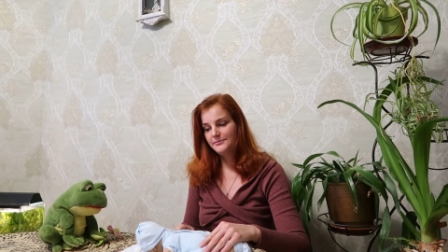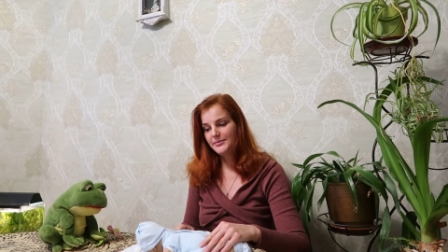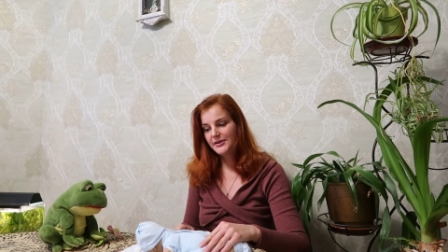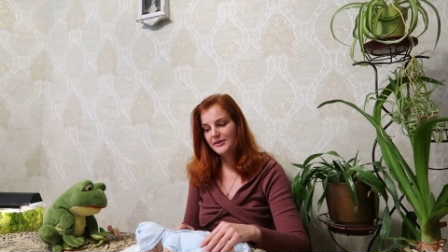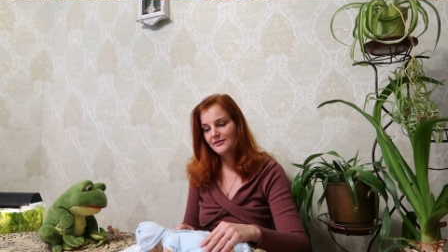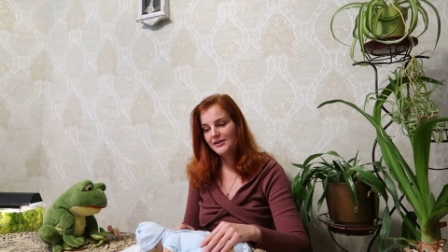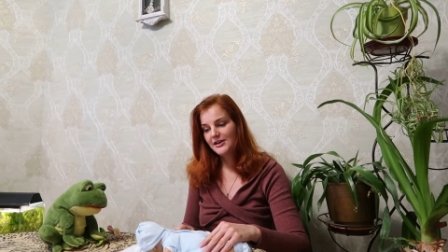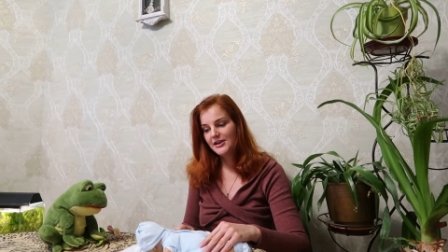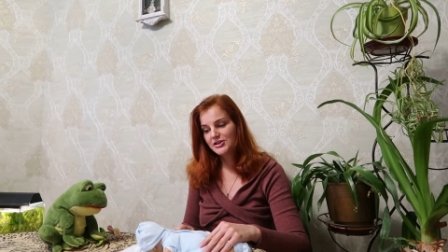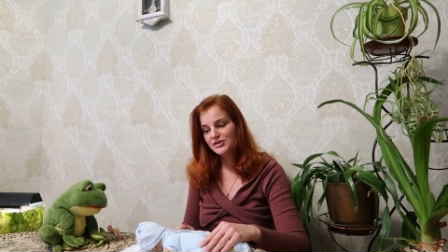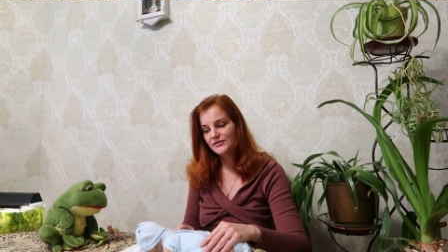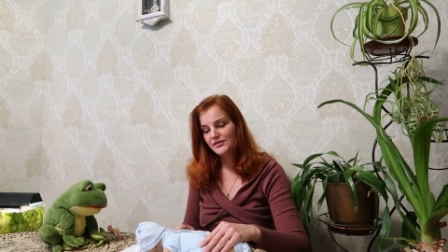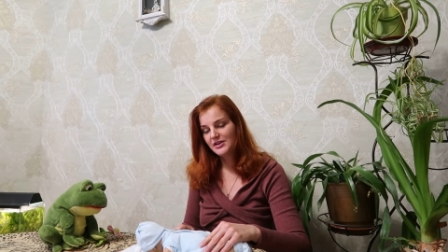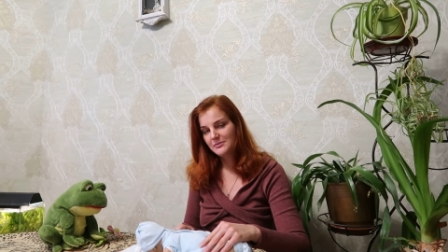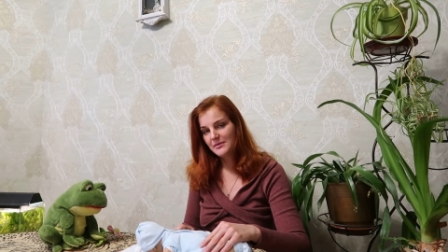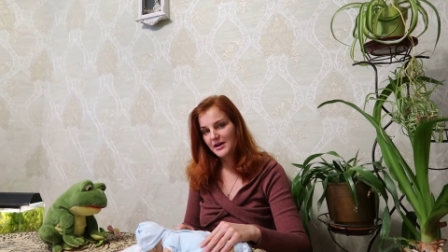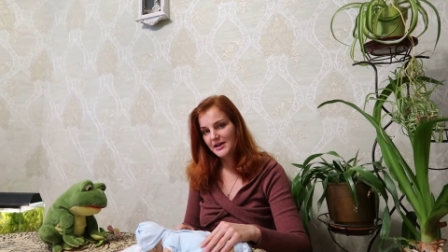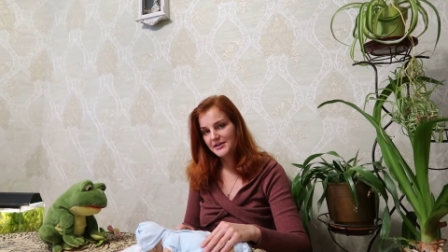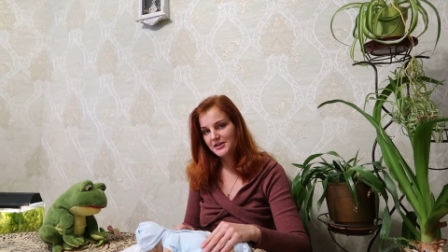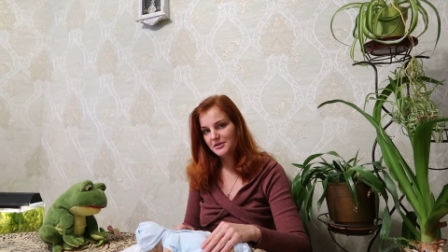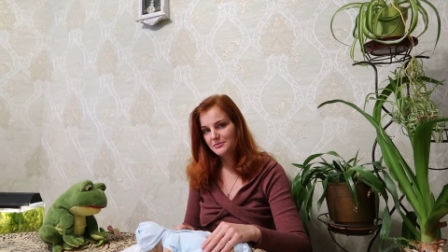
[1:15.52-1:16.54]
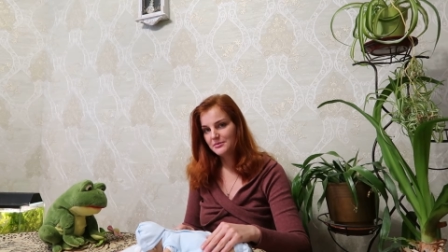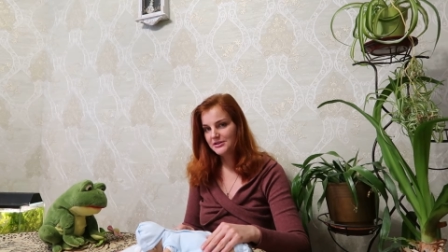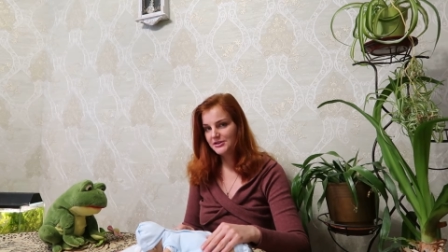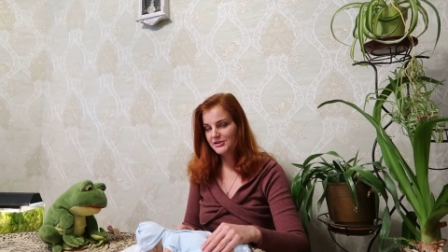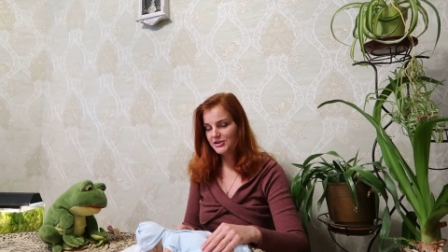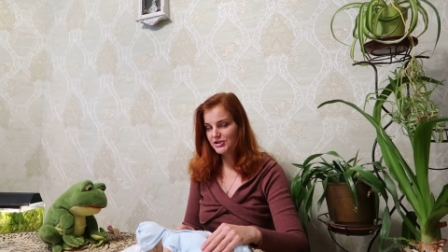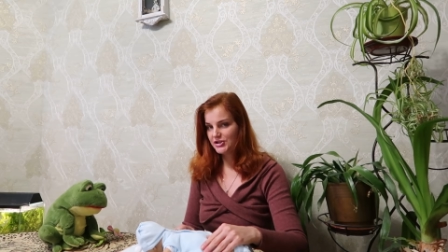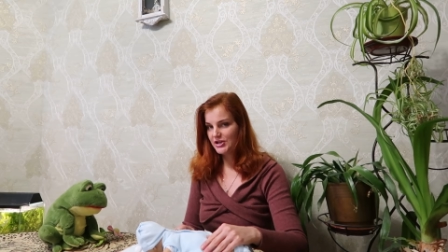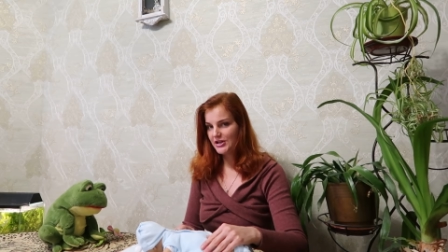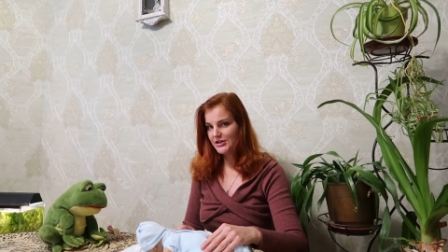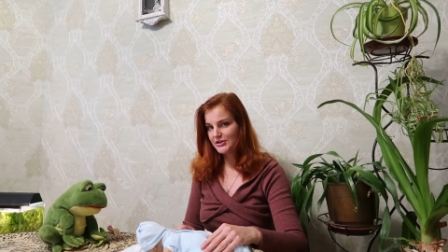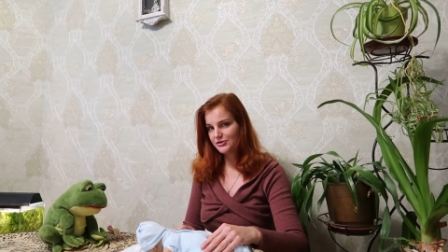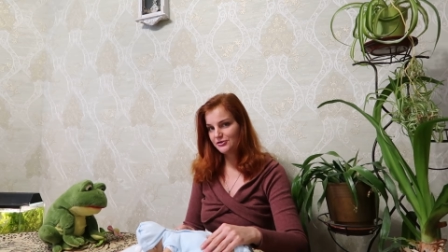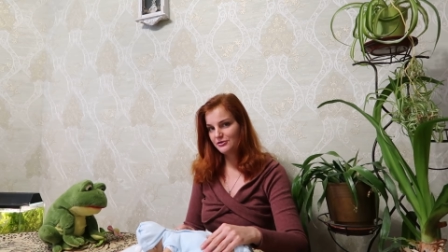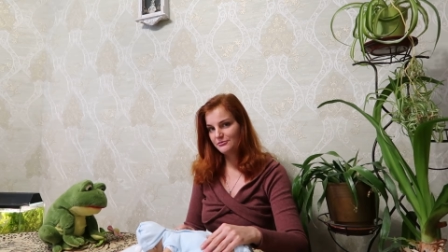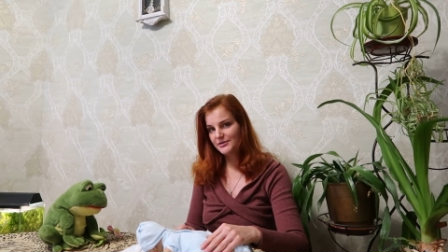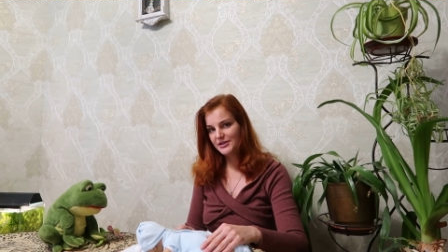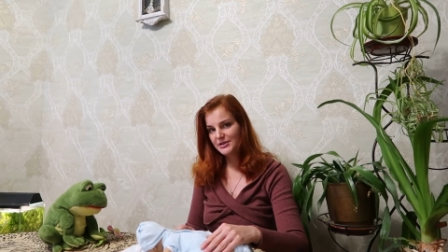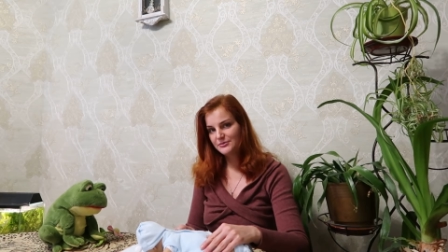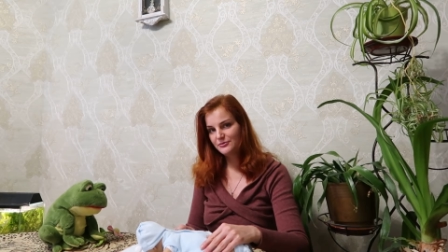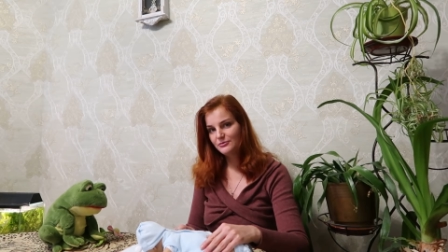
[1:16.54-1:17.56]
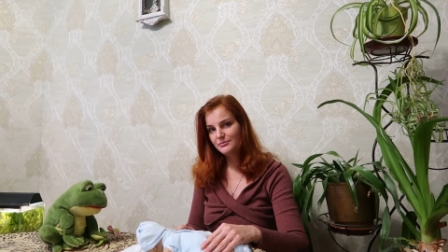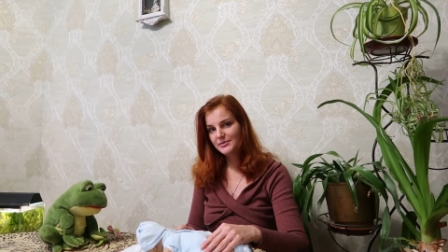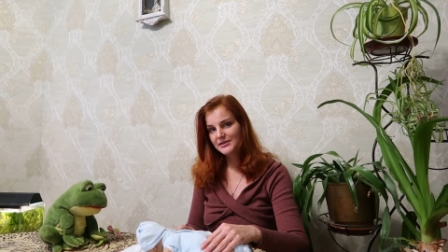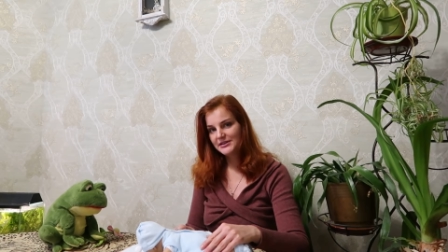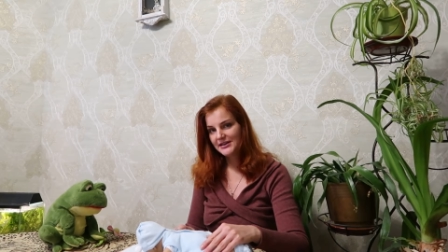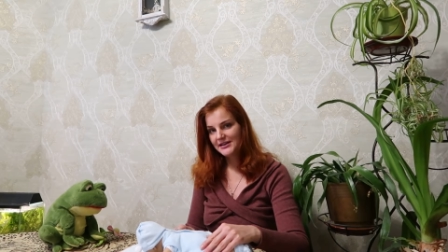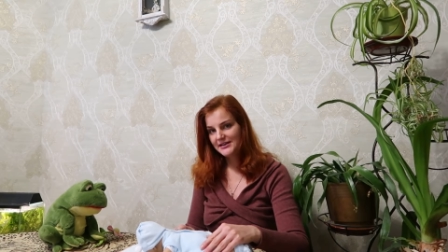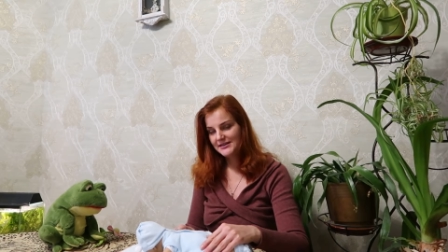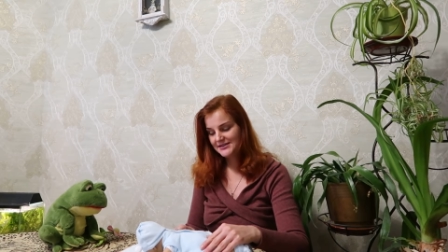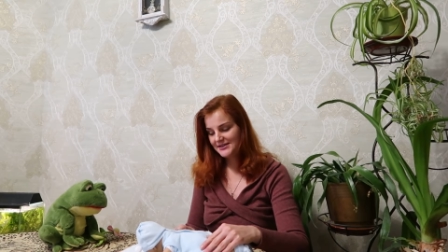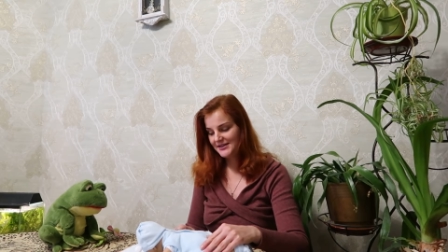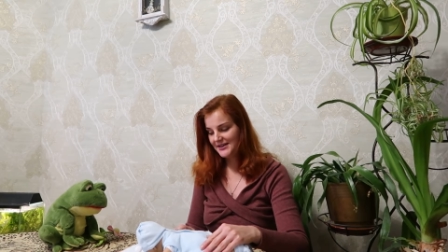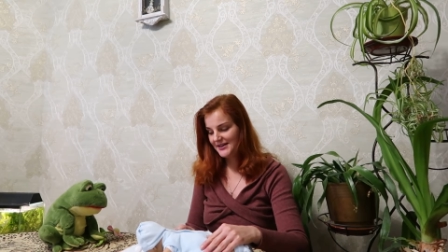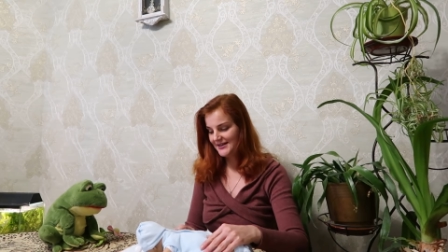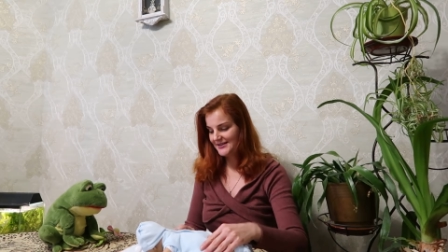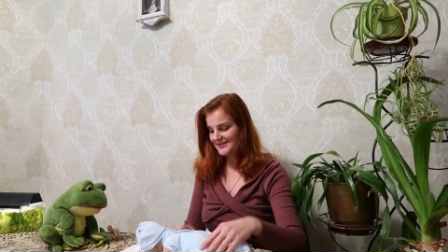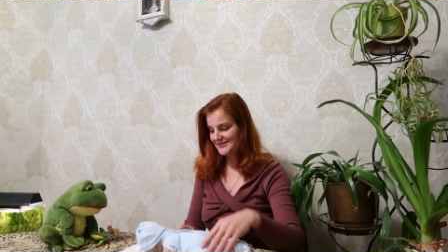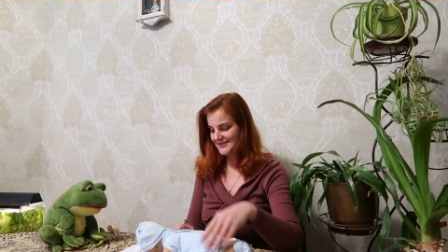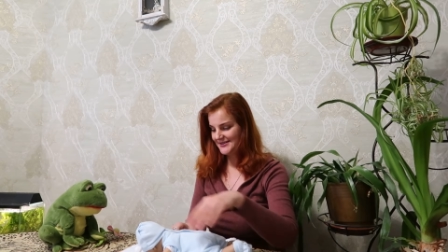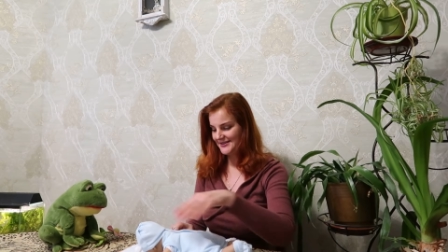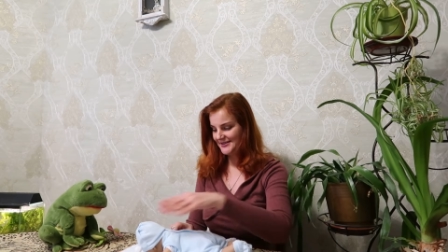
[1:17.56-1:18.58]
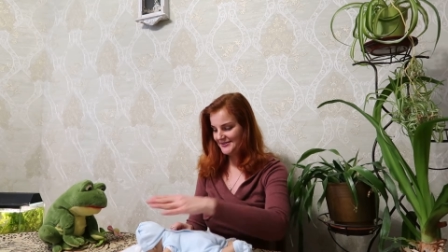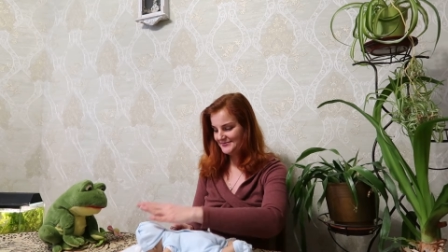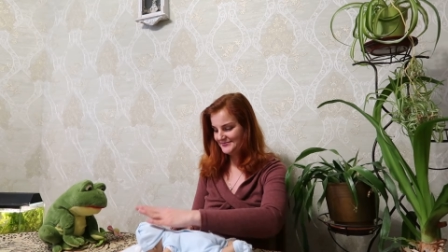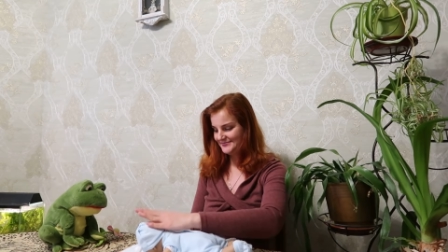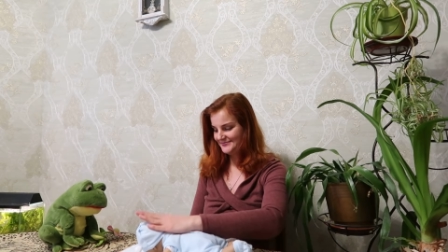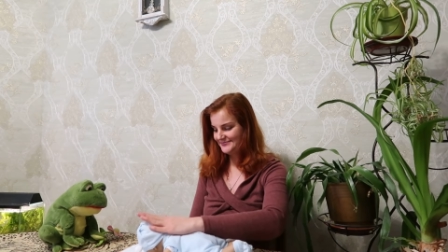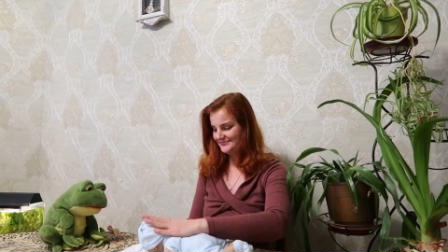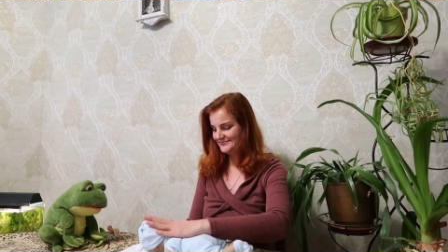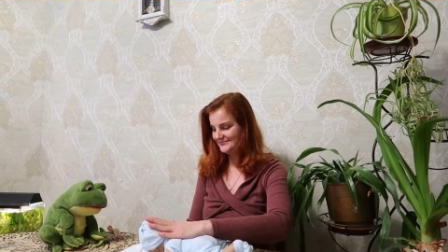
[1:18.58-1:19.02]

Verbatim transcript: привлечь внимание малыша, и чтобы ему было интересно.